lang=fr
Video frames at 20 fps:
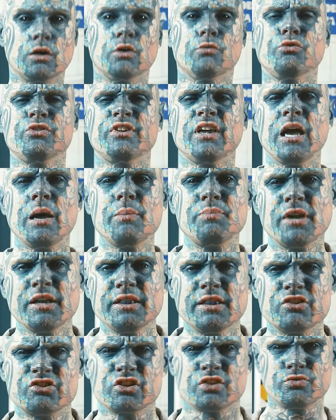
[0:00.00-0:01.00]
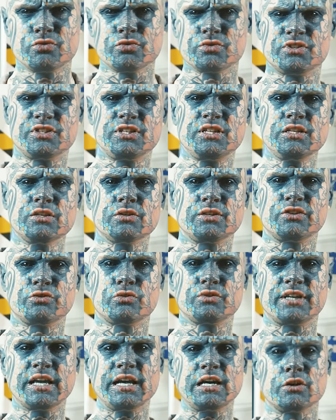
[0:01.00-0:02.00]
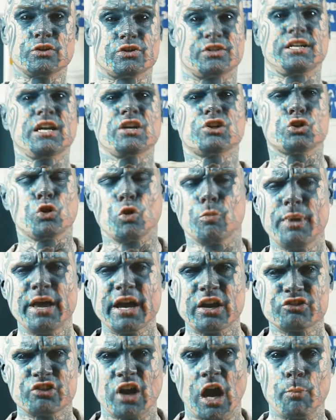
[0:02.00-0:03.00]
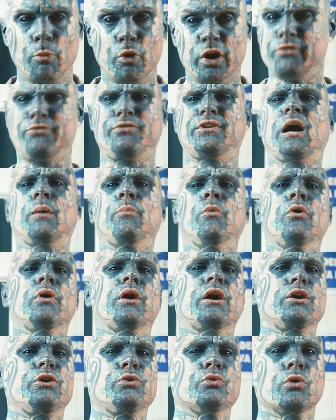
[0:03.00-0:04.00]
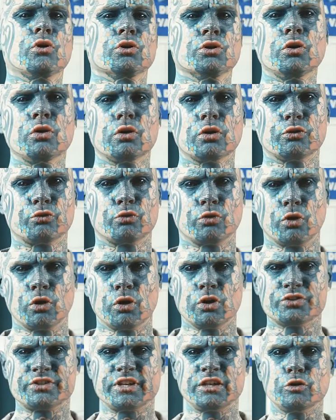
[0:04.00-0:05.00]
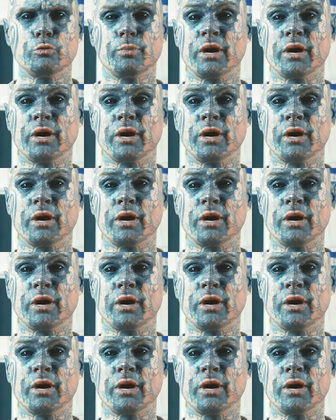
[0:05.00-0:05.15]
Euh, vous avez peut-être déjà vu aussi euh, des hôtels slash auberges arborer fièrement un hein, lion en or sur leur enseigne